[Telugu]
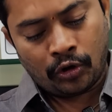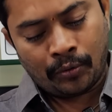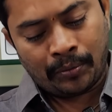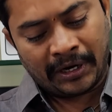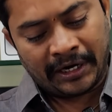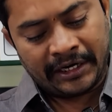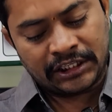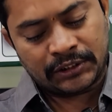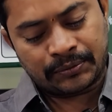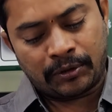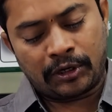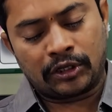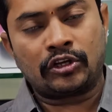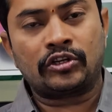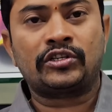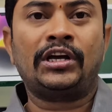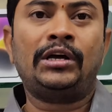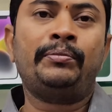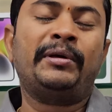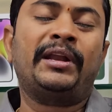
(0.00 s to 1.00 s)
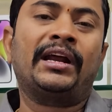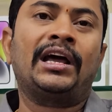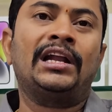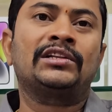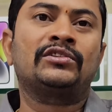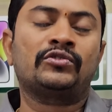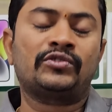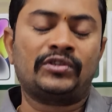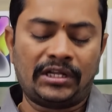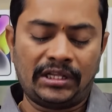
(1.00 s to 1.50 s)
లోపల డిస్ప్లేతో సహా
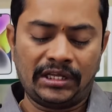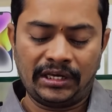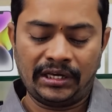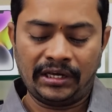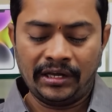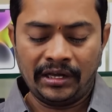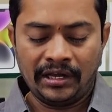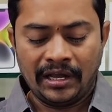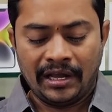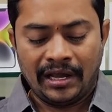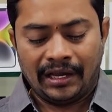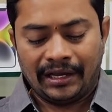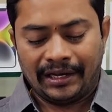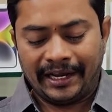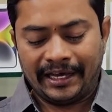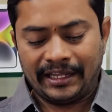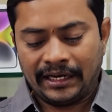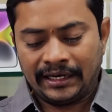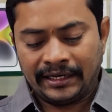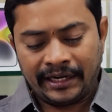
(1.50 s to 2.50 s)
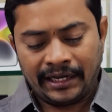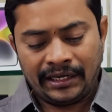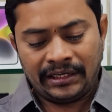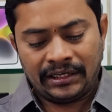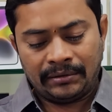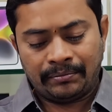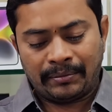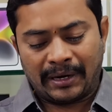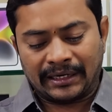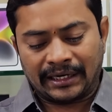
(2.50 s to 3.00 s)
పెరగాల్సి వస్తుంది లేదంటే
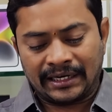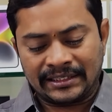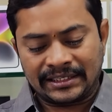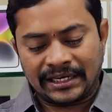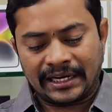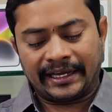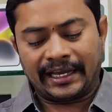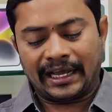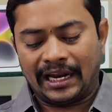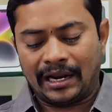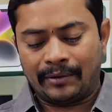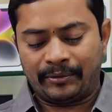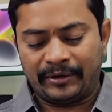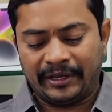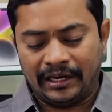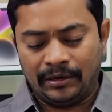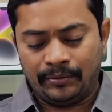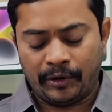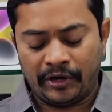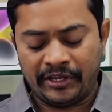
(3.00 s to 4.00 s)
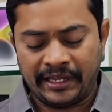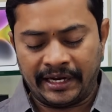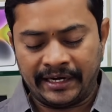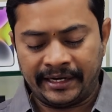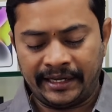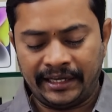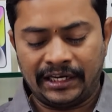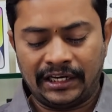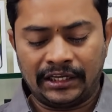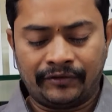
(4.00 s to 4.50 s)
ఈ బటన్స్లోకి వెళ్ళి
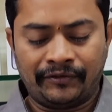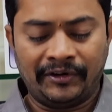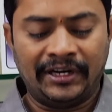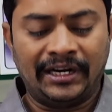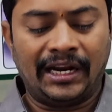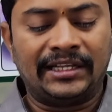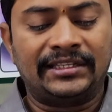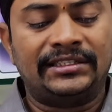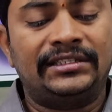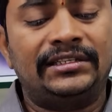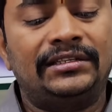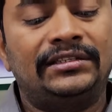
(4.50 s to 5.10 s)
వెళ్ళిపోయిందంటే ఈ లిక్విడ్ ఇలా